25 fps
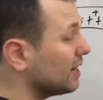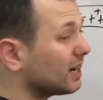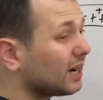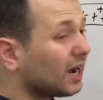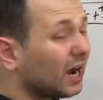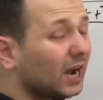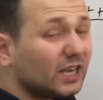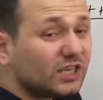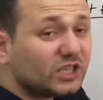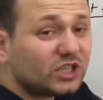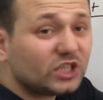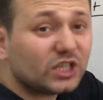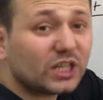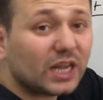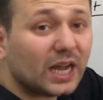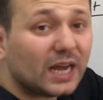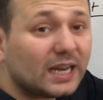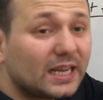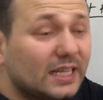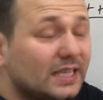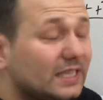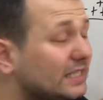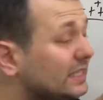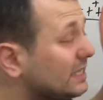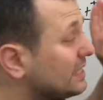Kaç
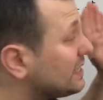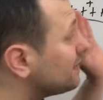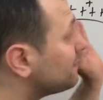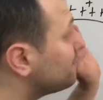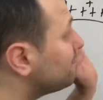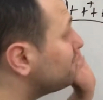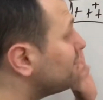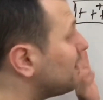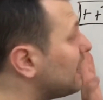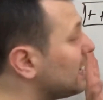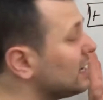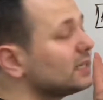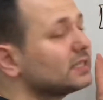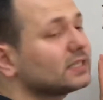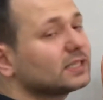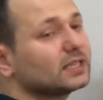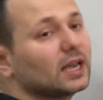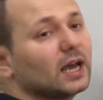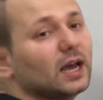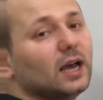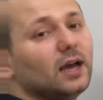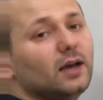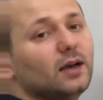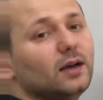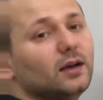tane cisim
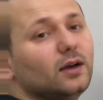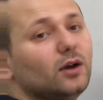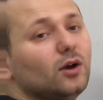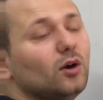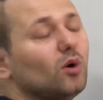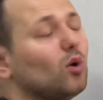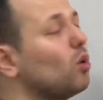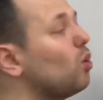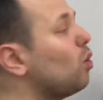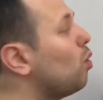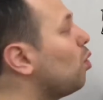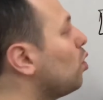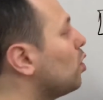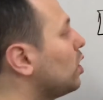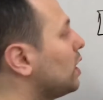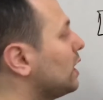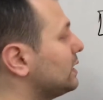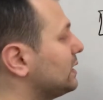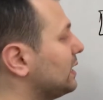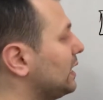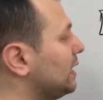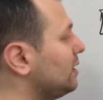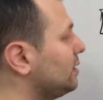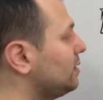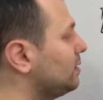varsa o
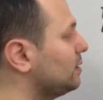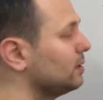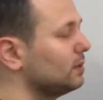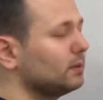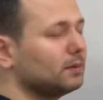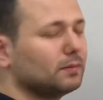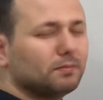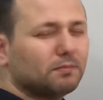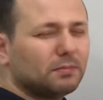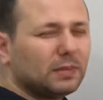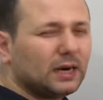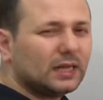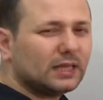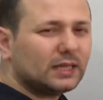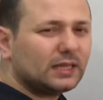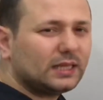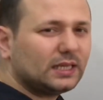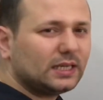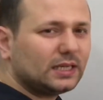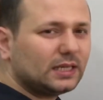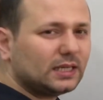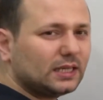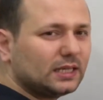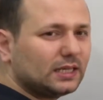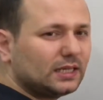kadar
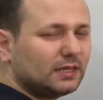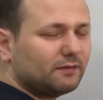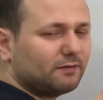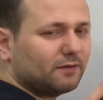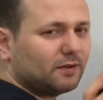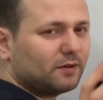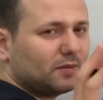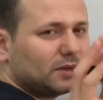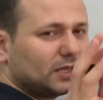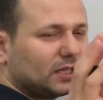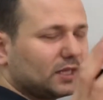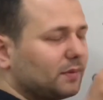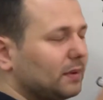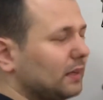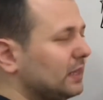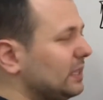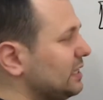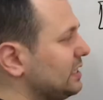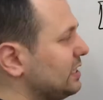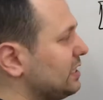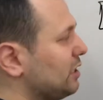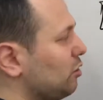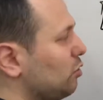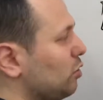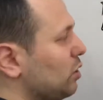mantıklı ve
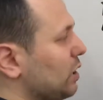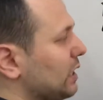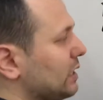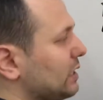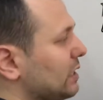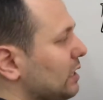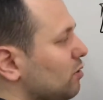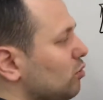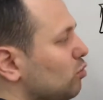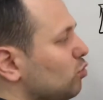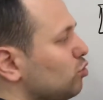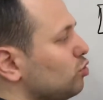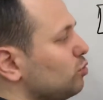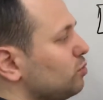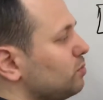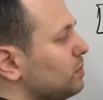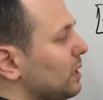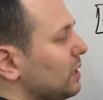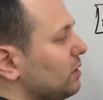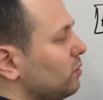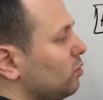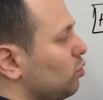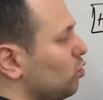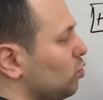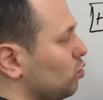matematiksel olaraktan
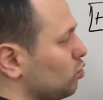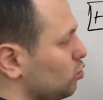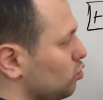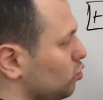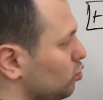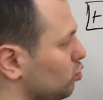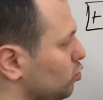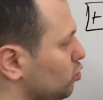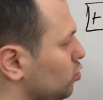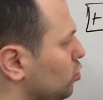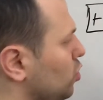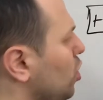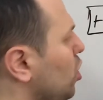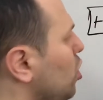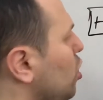kutuplandırıyorsunuz.